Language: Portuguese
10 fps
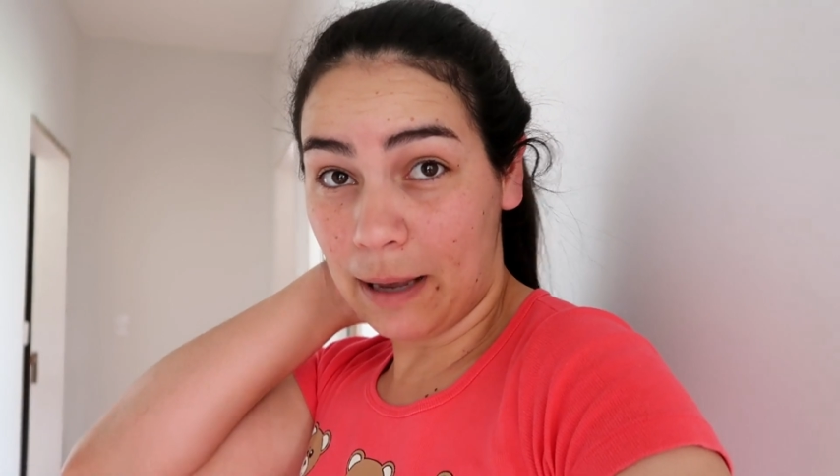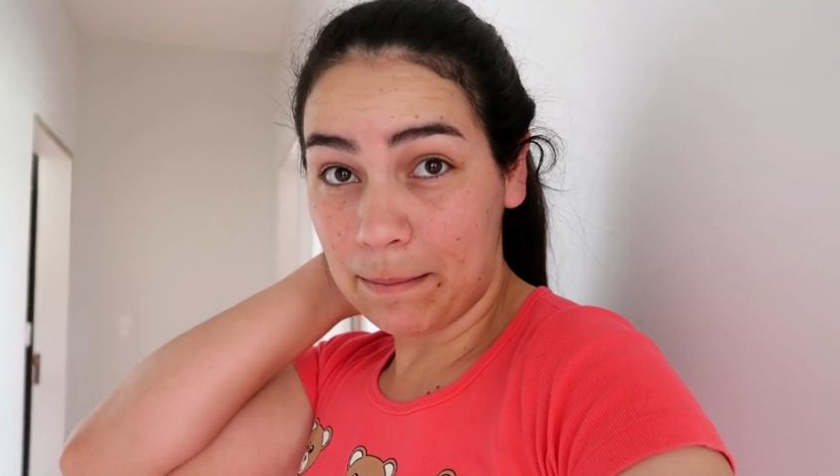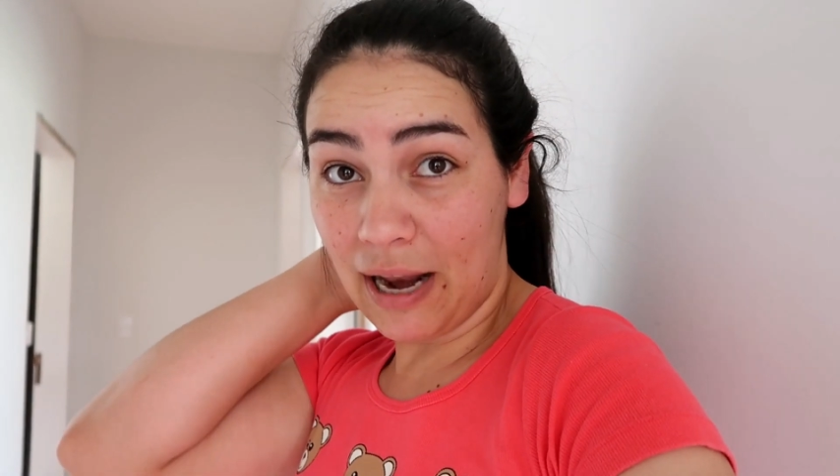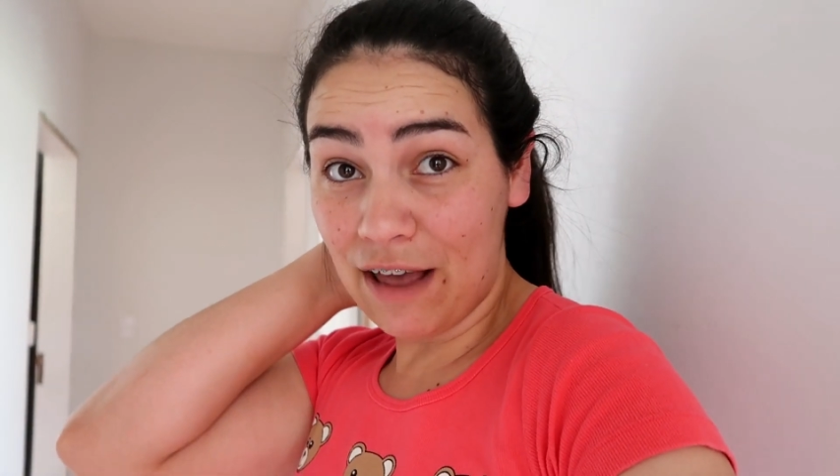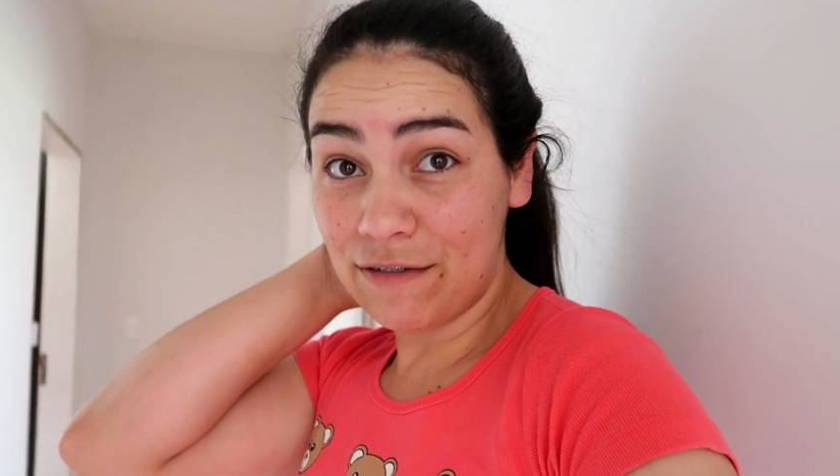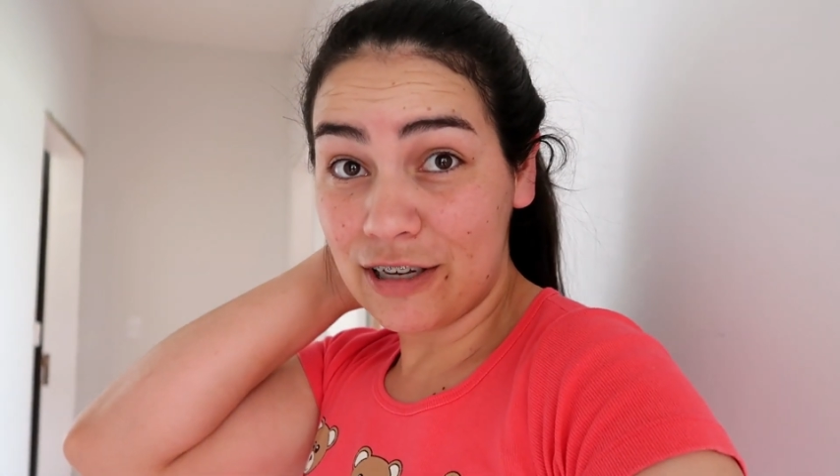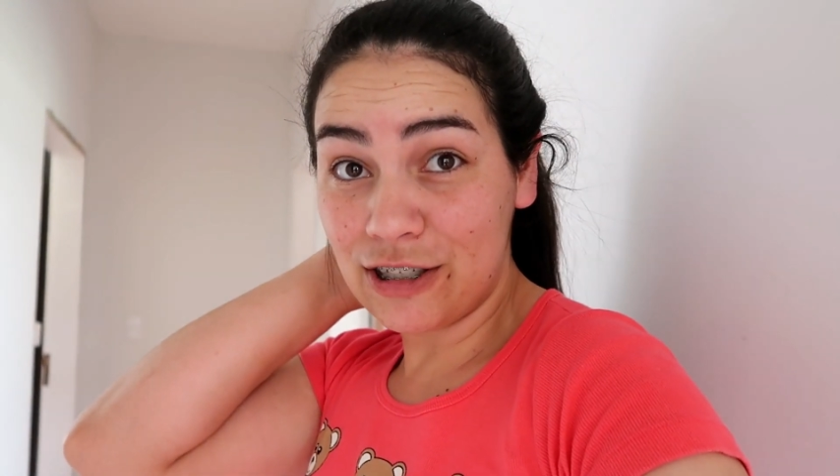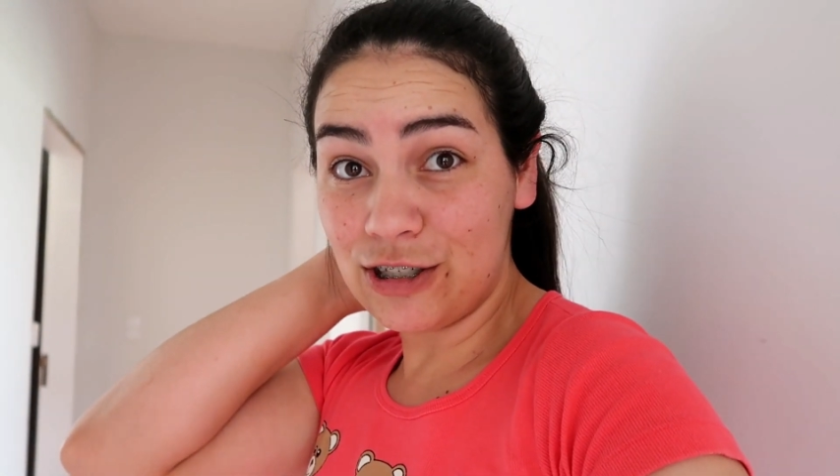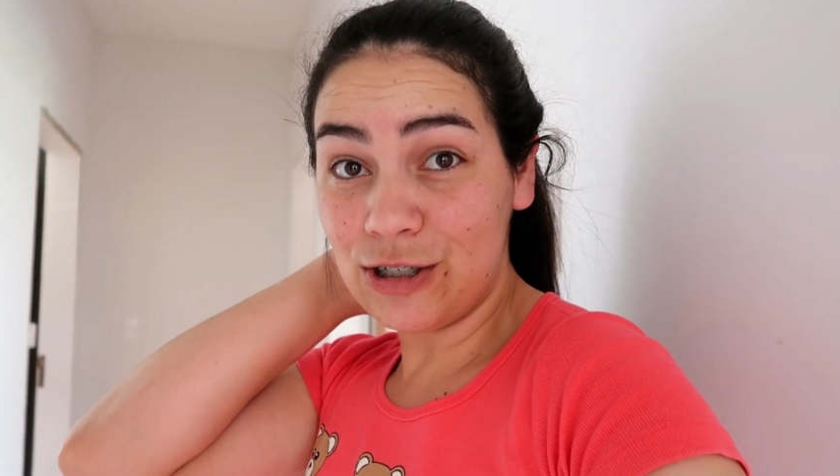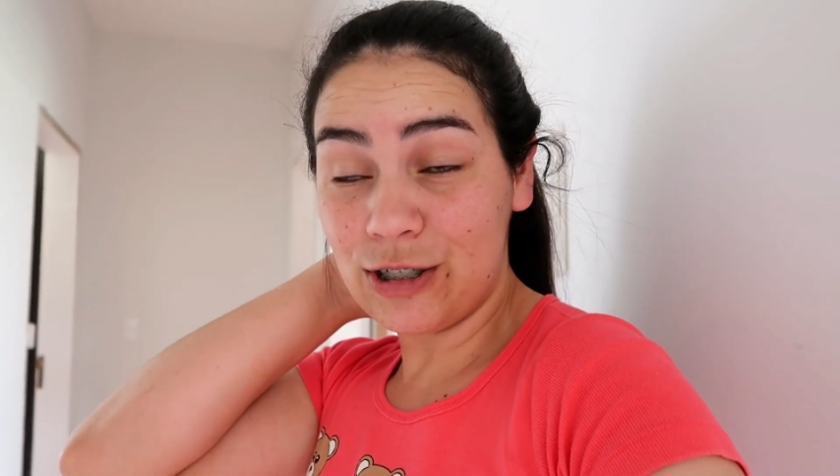em breve a
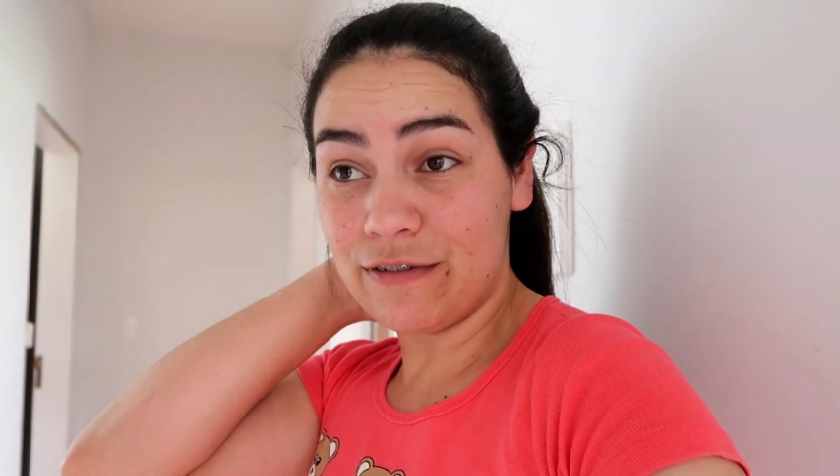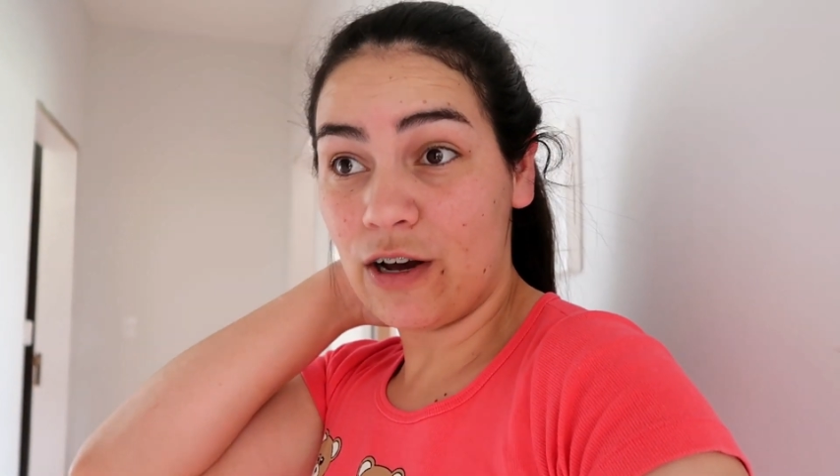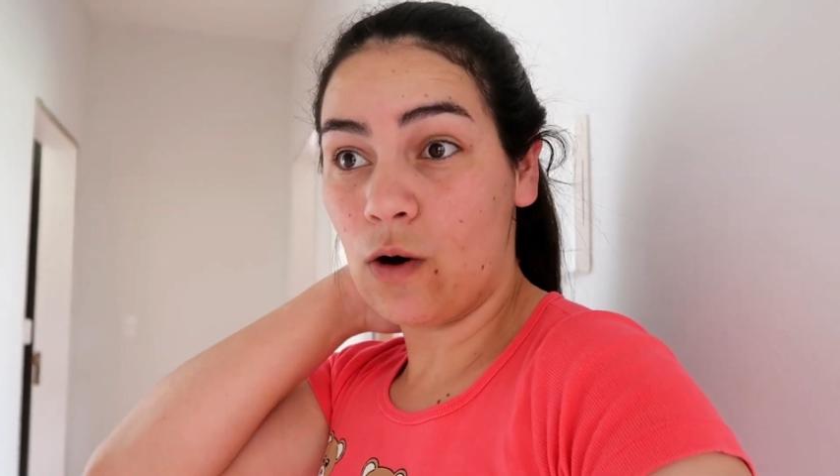gente já vai